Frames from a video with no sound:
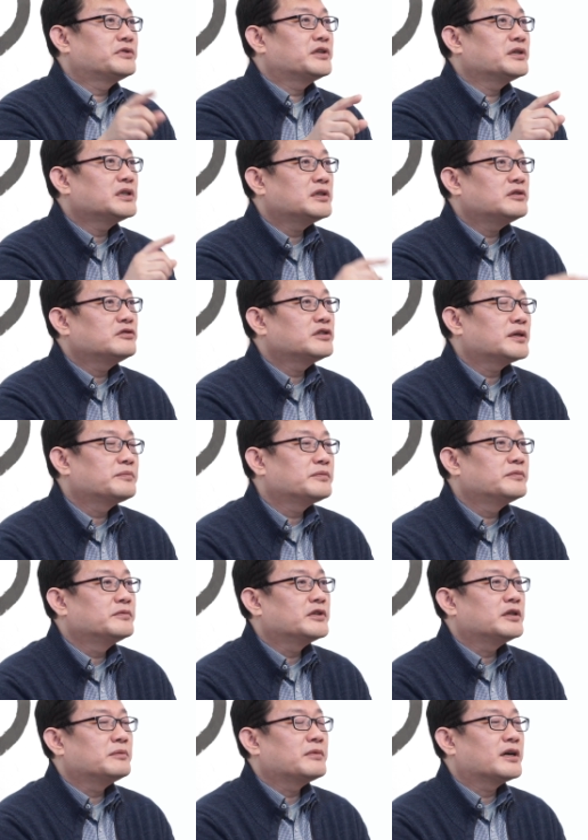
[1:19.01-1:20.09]
부처님
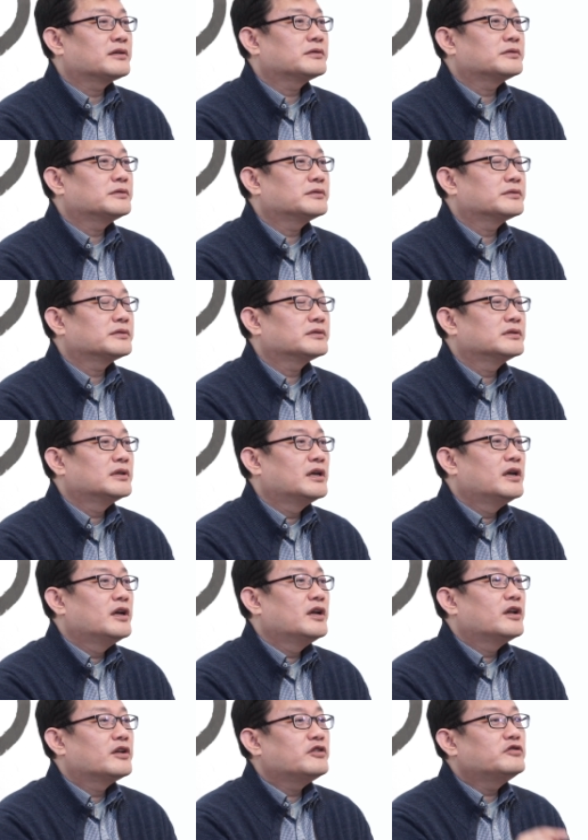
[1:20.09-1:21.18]
유사품들이 많고.
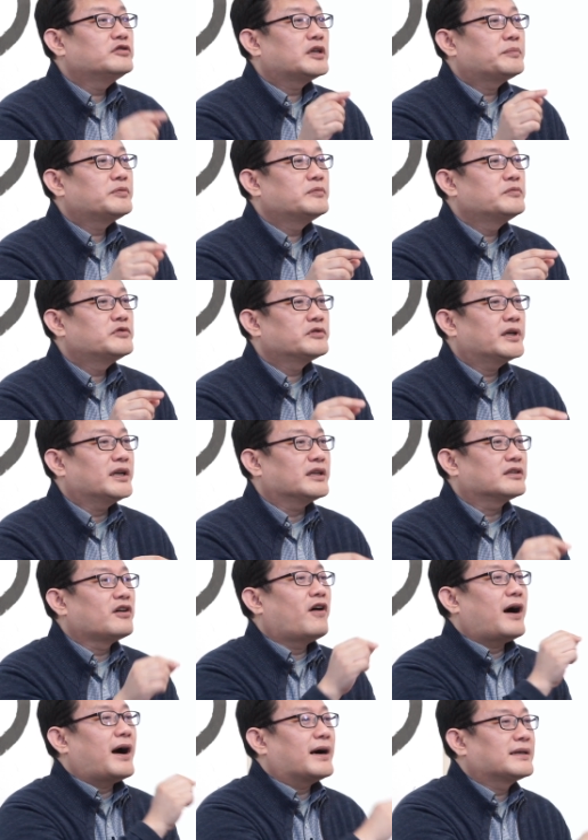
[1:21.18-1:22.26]
유사품
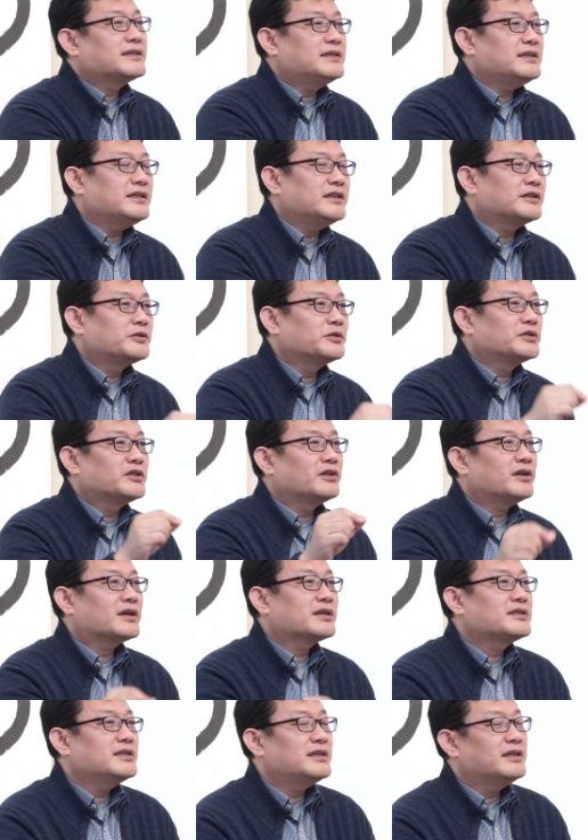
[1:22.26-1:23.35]
중에 더 악질이 있고
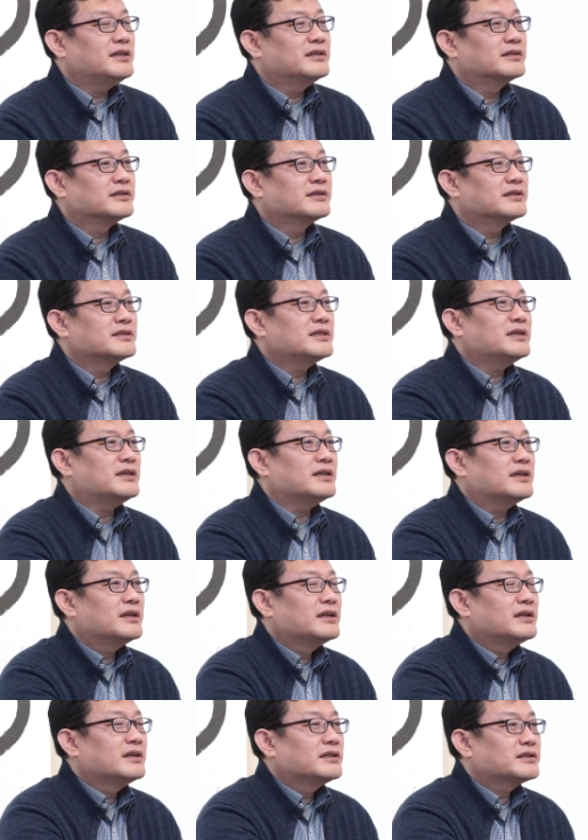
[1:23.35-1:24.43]
덜 악질이 있는
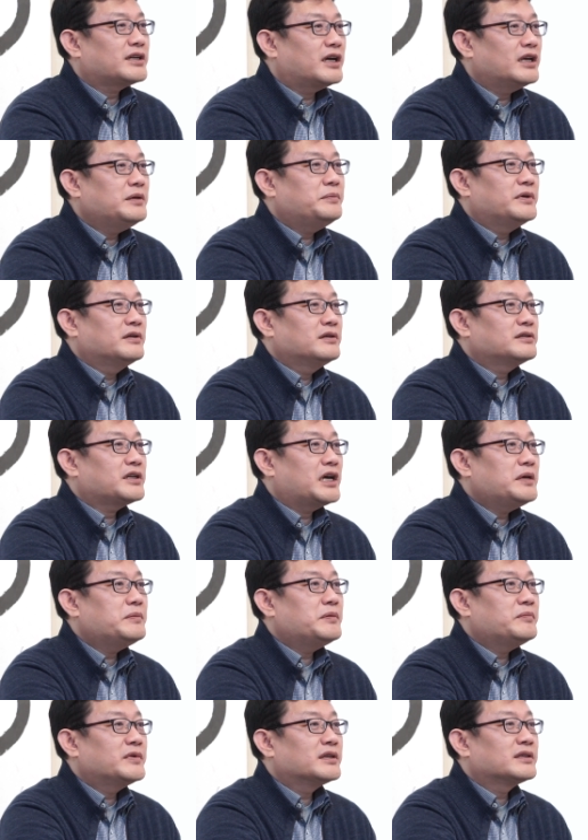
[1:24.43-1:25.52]
거지, 사이비는
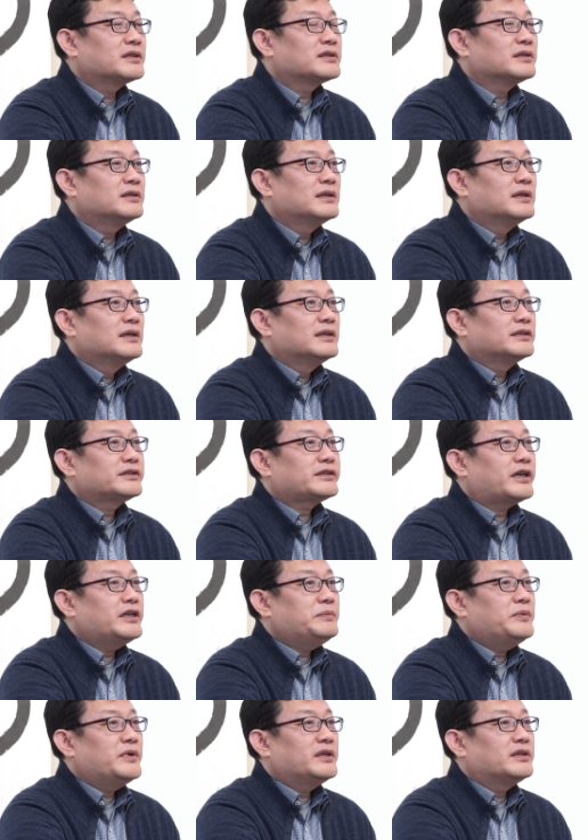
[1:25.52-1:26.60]
사이비입니다. 그래서
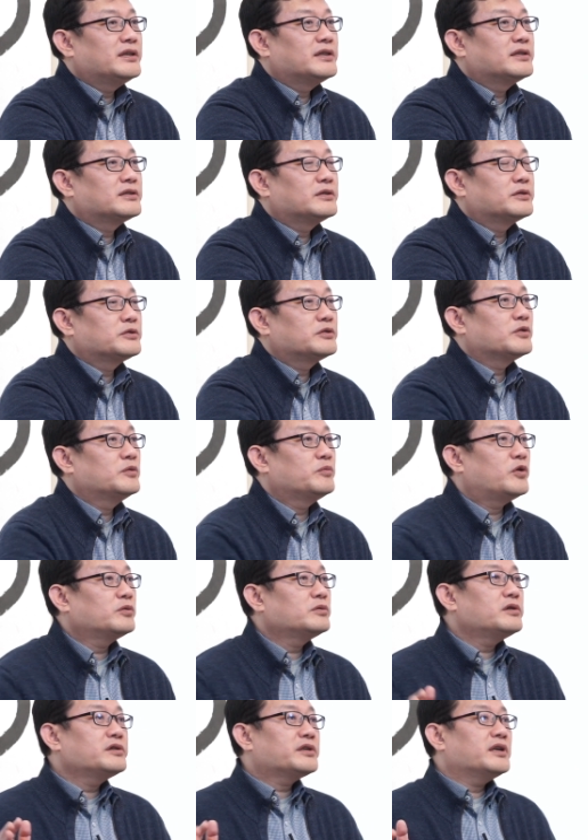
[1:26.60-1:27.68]
사이비에 대해서
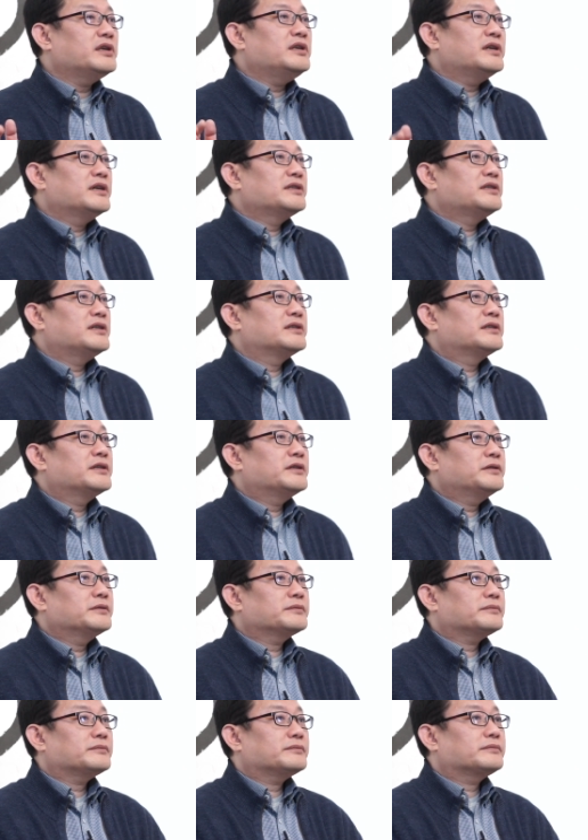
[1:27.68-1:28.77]
좀 폭넓게 이해하셔야
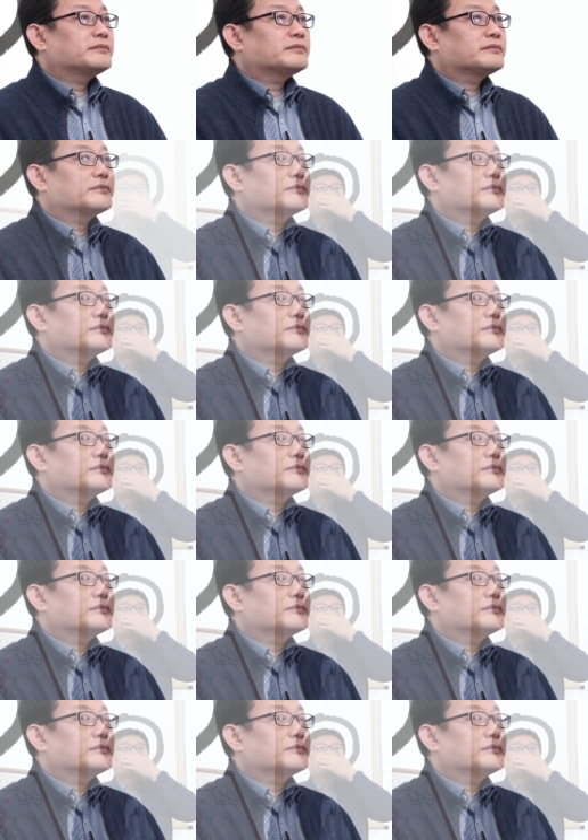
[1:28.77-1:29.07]
돼요.